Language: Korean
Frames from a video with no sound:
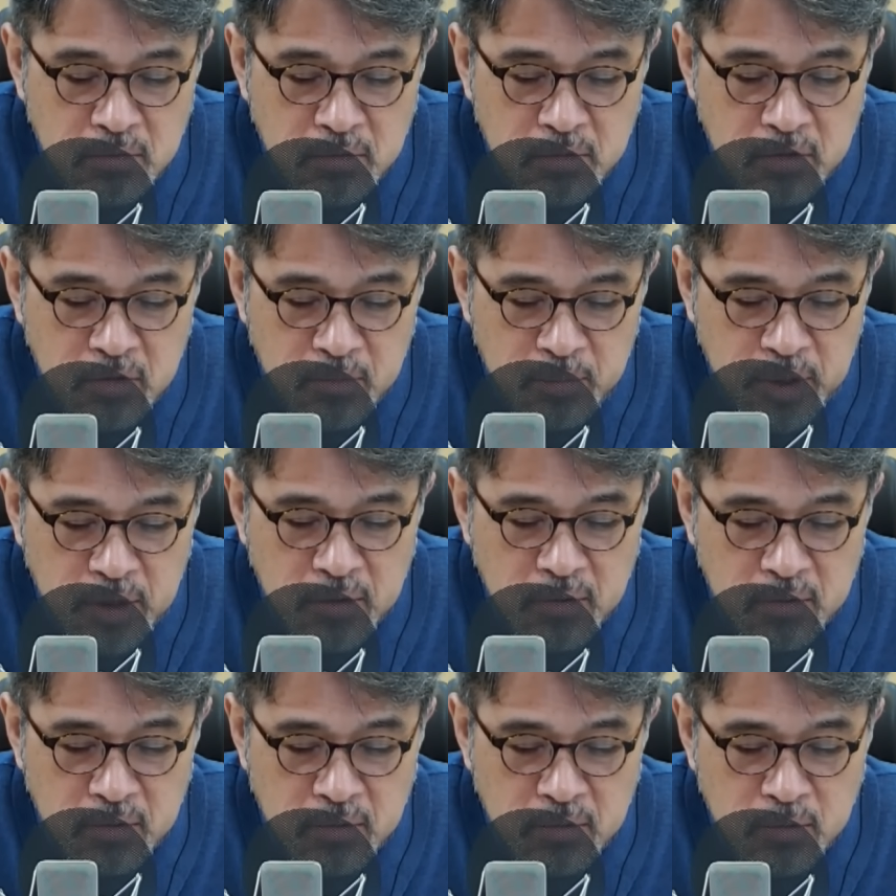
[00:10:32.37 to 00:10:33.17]

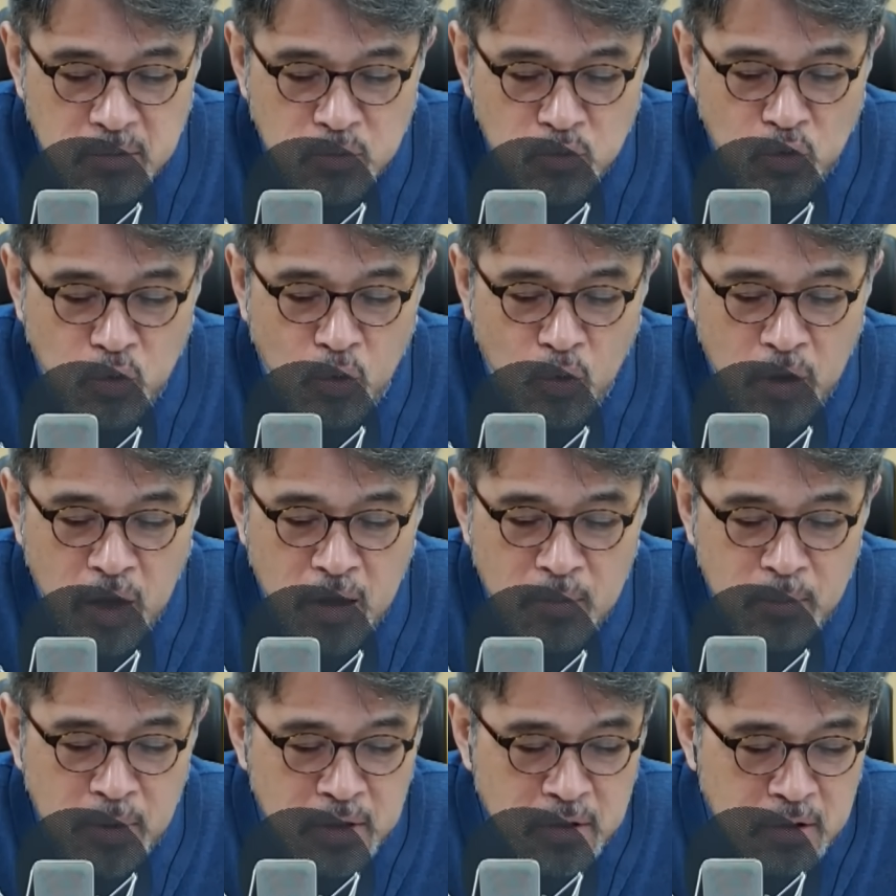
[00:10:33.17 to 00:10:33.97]
그러면
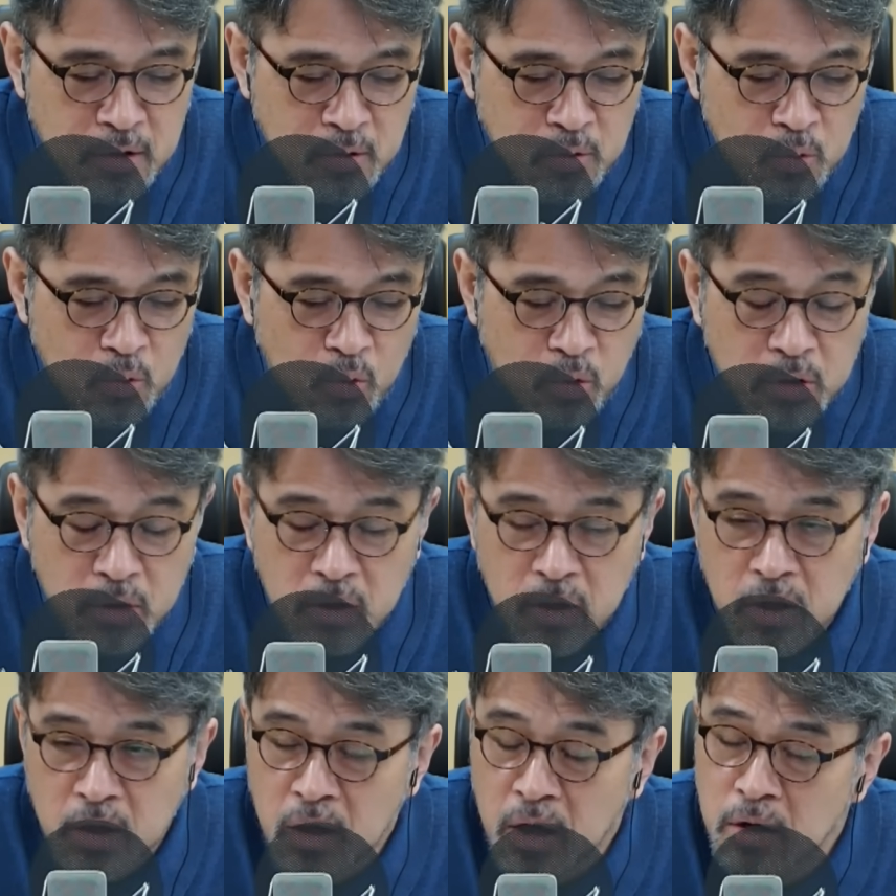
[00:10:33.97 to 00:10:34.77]
총액만이라도
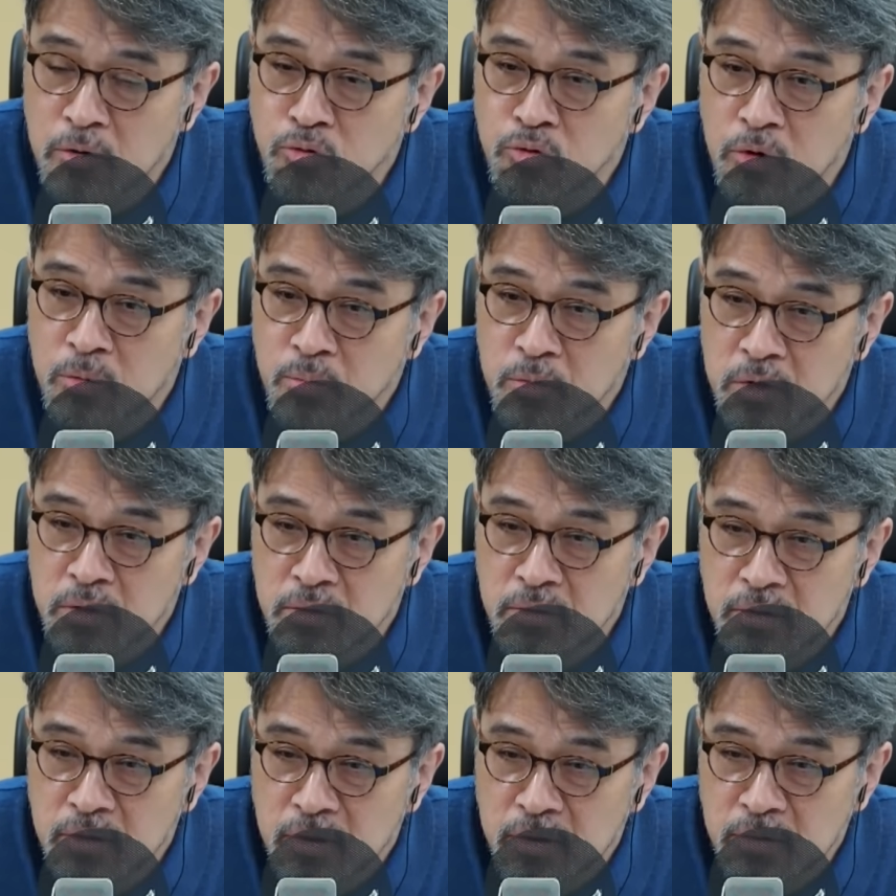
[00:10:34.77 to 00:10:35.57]
공개할 수 없는
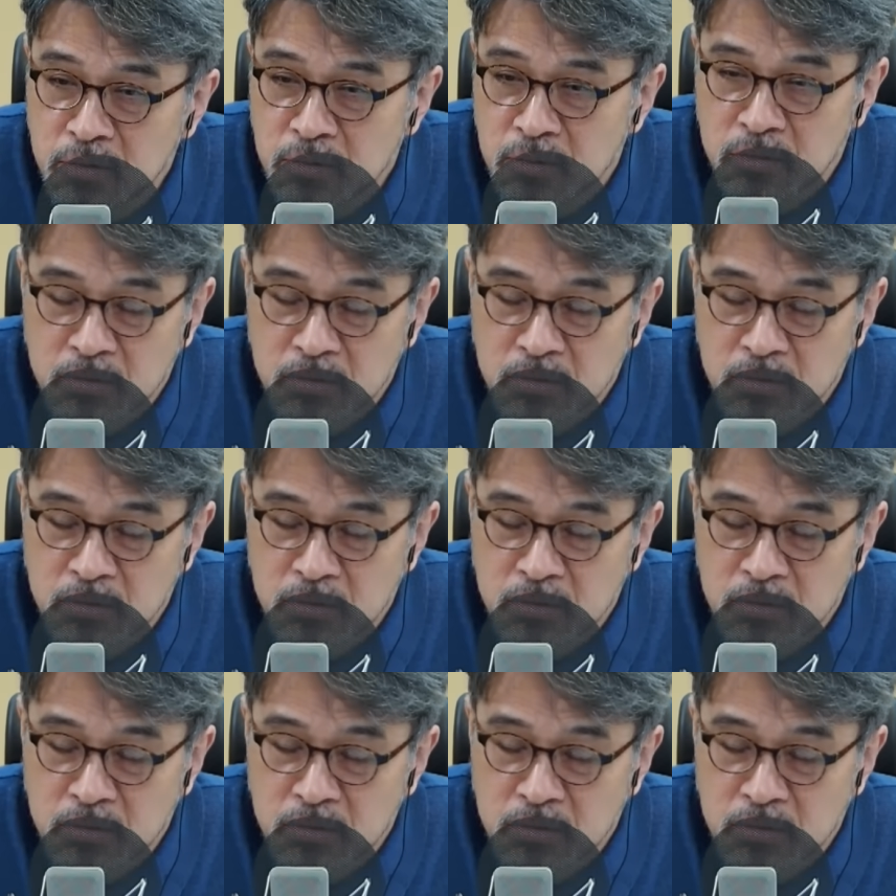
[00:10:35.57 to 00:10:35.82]
건가요?